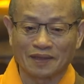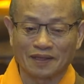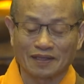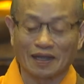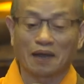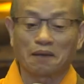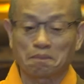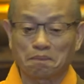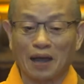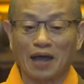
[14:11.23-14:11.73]

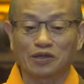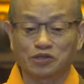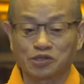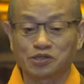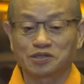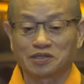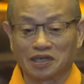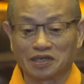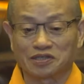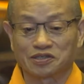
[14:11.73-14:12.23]
当然，巴
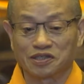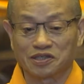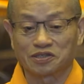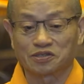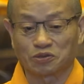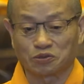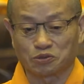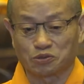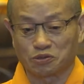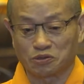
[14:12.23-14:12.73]
士也是一
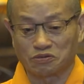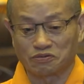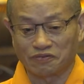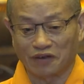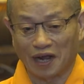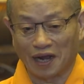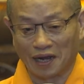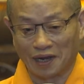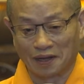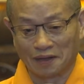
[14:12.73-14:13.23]
种说
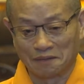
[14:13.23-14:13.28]
法。